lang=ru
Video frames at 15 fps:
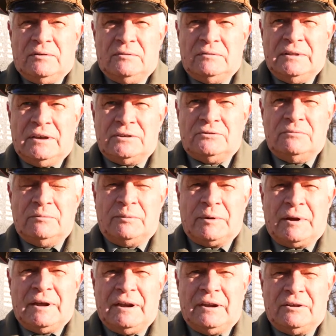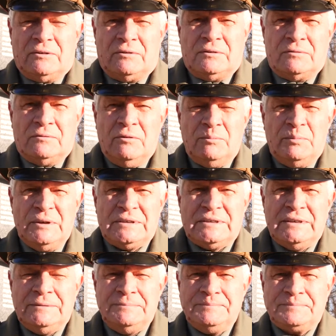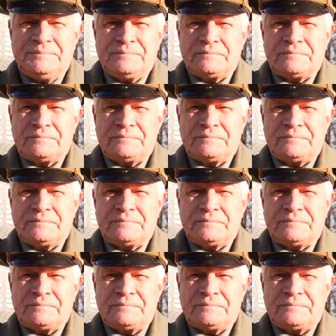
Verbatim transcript: у нашего мемориального комплекса –